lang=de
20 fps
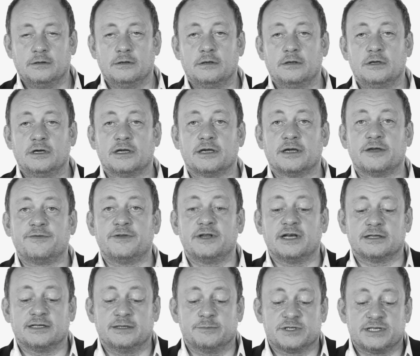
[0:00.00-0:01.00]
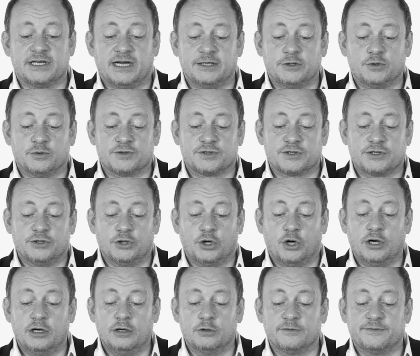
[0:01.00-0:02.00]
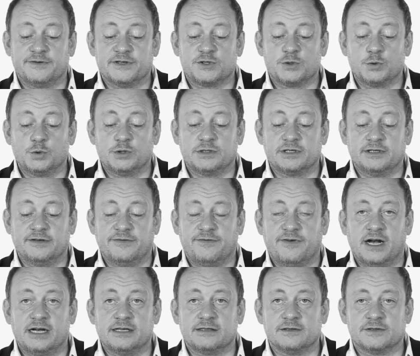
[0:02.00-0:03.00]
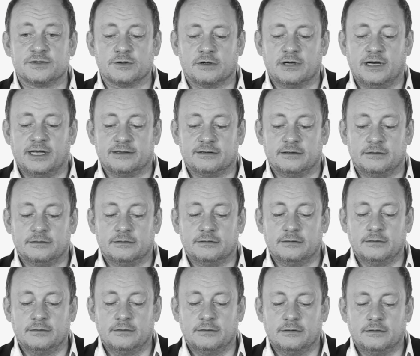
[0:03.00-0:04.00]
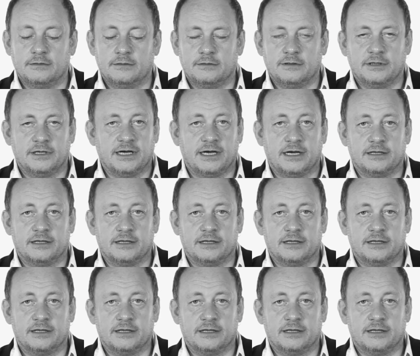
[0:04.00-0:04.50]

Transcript: Er griff nach dem Zeitungsknäuel und versuchte, die Falten zu glätten. Er